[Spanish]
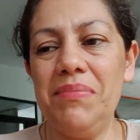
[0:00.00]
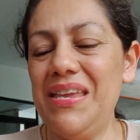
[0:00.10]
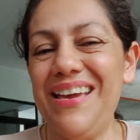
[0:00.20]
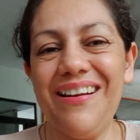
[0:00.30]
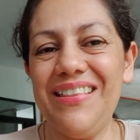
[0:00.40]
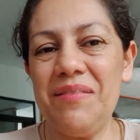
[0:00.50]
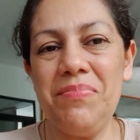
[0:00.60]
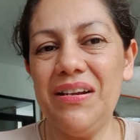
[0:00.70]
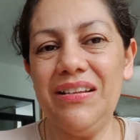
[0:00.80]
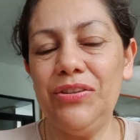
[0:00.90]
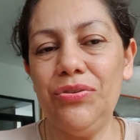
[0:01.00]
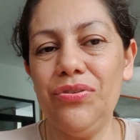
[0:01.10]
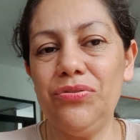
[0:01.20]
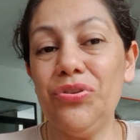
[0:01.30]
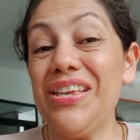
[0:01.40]
pierde, pierde
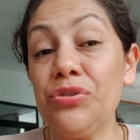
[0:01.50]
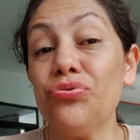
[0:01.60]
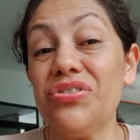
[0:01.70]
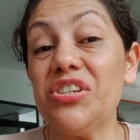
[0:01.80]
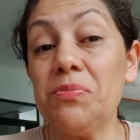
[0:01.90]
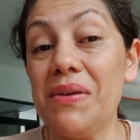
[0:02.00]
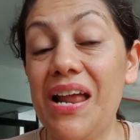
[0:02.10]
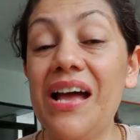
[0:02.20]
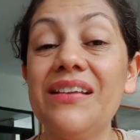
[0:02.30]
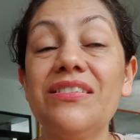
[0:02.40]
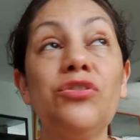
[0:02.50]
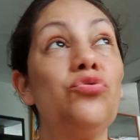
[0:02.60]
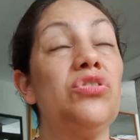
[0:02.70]
todo, todas sus esperanzas,